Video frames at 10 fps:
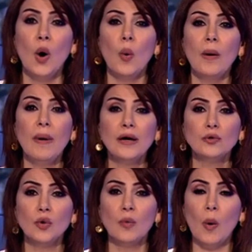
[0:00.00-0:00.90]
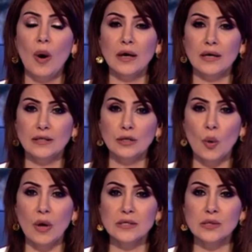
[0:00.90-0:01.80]
وبعض مواقع
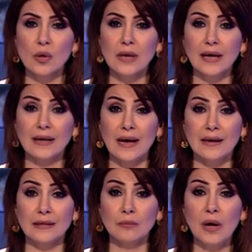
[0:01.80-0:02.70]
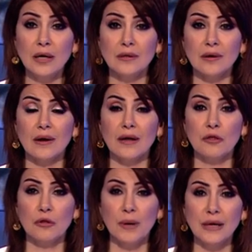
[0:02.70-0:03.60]
التواصل كانت محضر
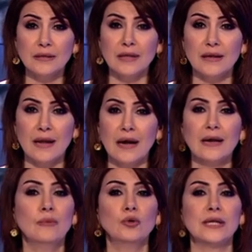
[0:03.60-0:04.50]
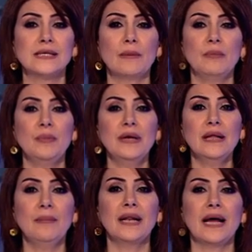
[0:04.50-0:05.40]
إثبات على
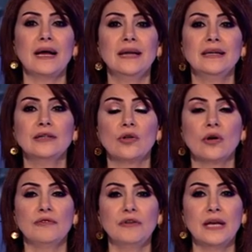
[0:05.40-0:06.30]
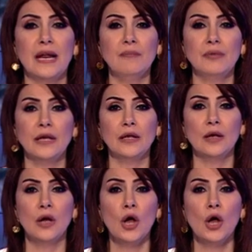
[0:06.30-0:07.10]
متسببين بالخلل الطائفي الأمني